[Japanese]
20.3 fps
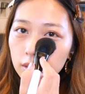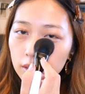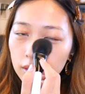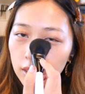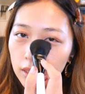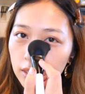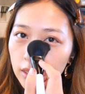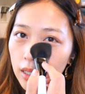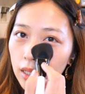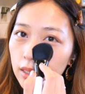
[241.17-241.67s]

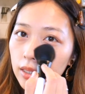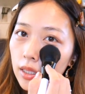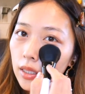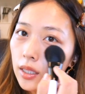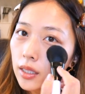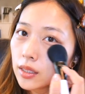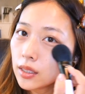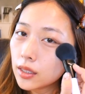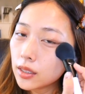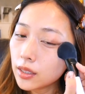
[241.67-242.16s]
で、
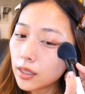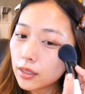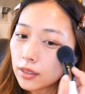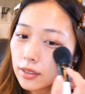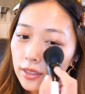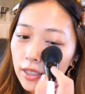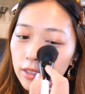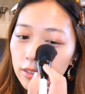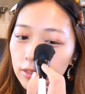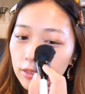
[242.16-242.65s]
サラサラにして
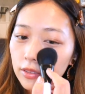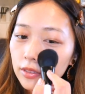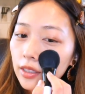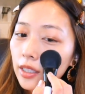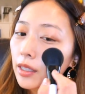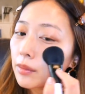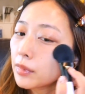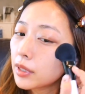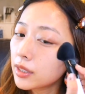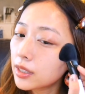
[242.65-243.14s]
くれるの
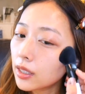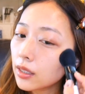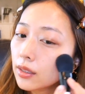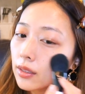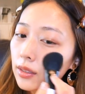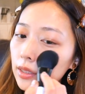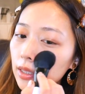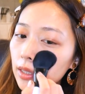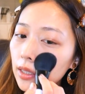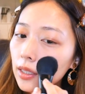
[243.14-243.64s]
で、めちゃ
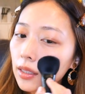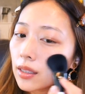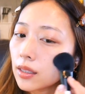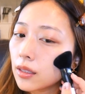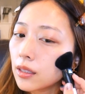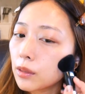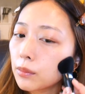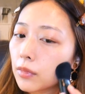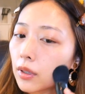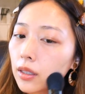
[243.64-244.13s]
くちゃ気に入っ
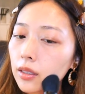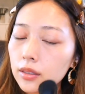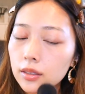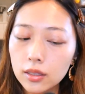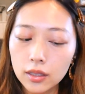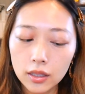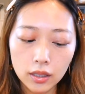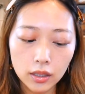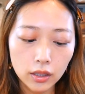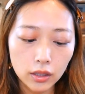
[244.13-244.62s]
てます。
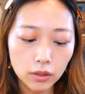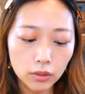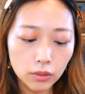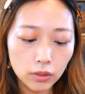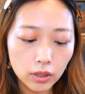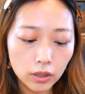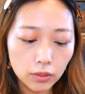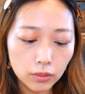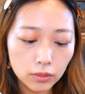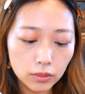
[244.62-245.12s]

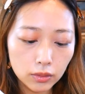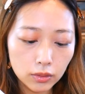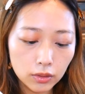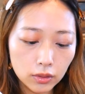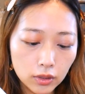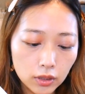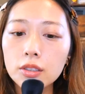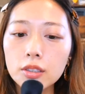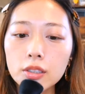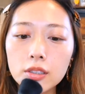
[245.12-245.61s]
これ本
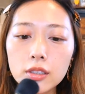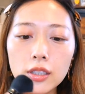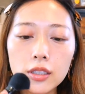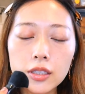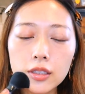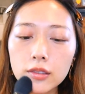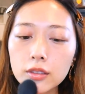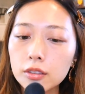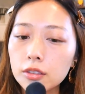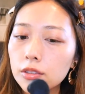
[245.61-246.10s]
当に崩れ
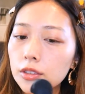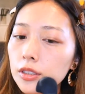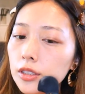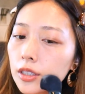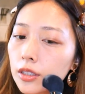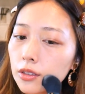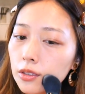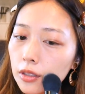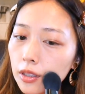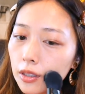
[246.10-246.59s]
にくくし
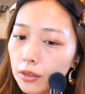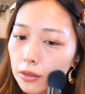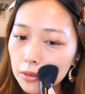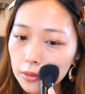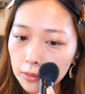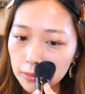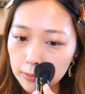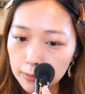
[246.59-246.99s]
てくれる